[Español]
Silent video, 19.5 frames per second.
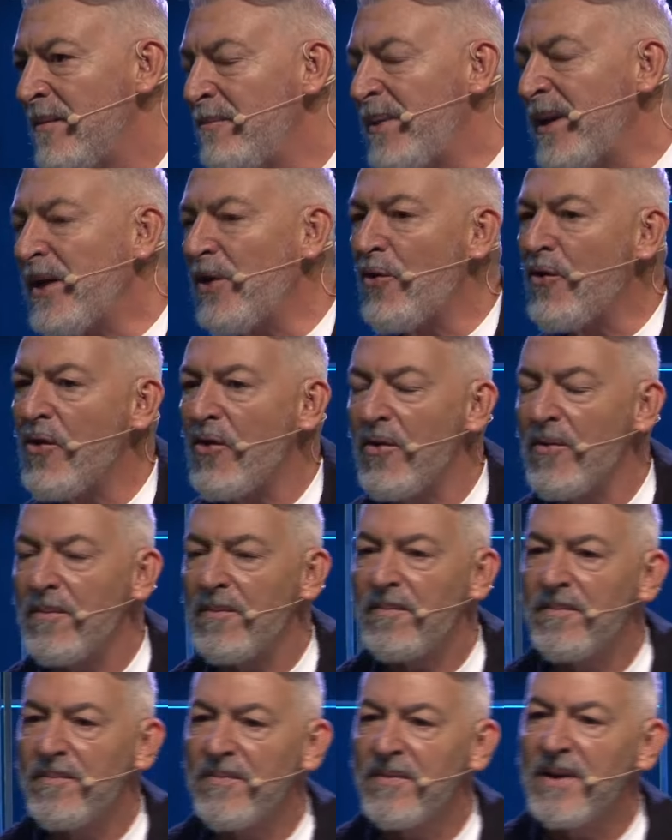Pero
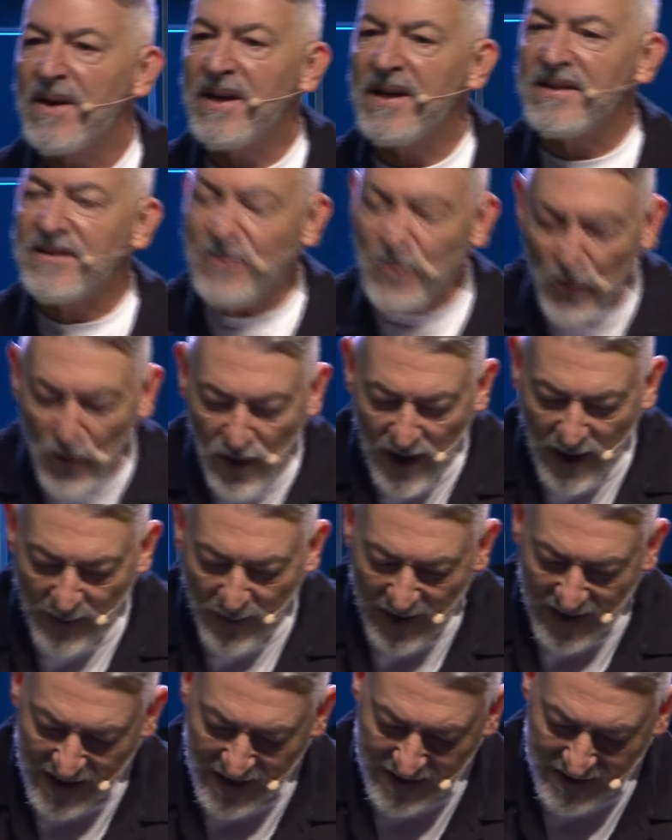Jesús le
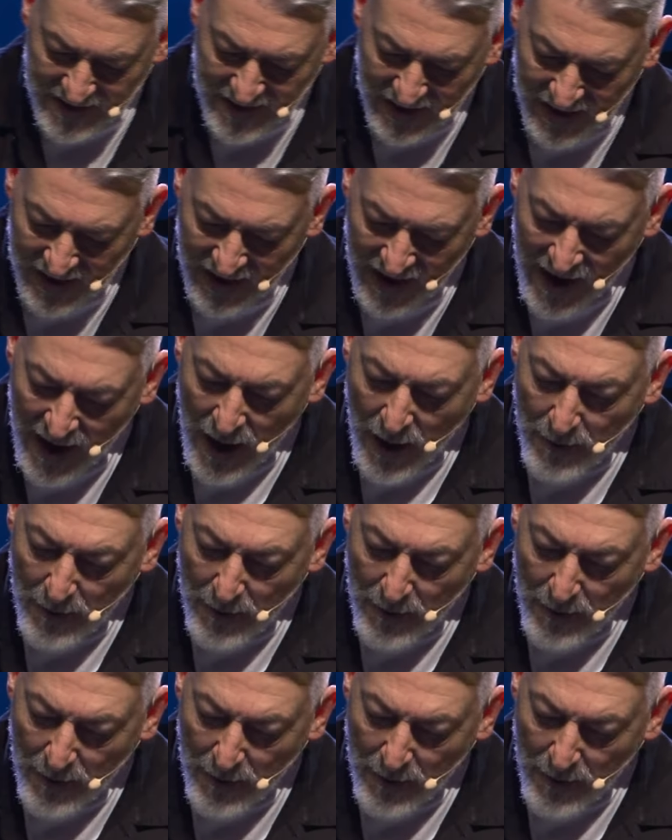va a decir,